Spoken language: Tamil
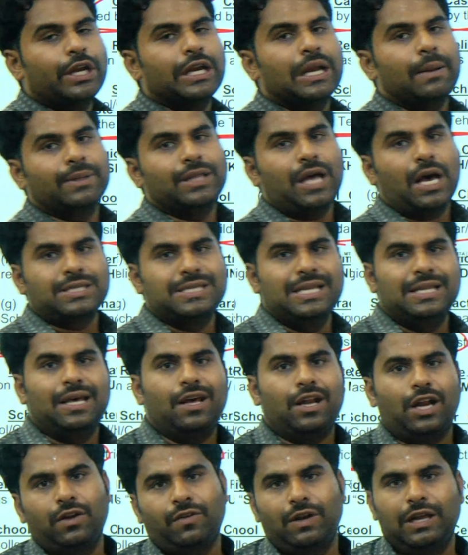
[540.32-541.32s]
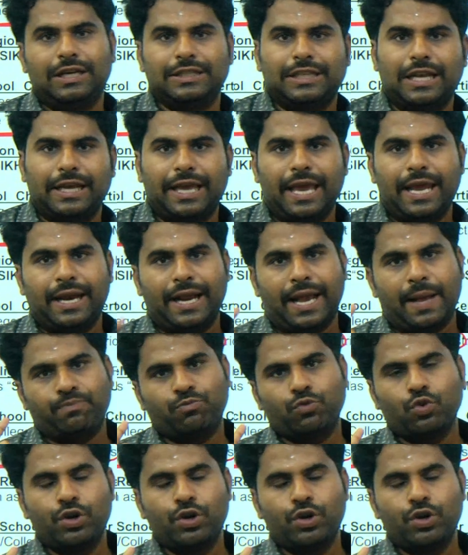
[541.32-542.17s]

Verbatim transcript: போயிட்டு நம்ம தாசில்தார் அலுவலகத்துல கேருங்க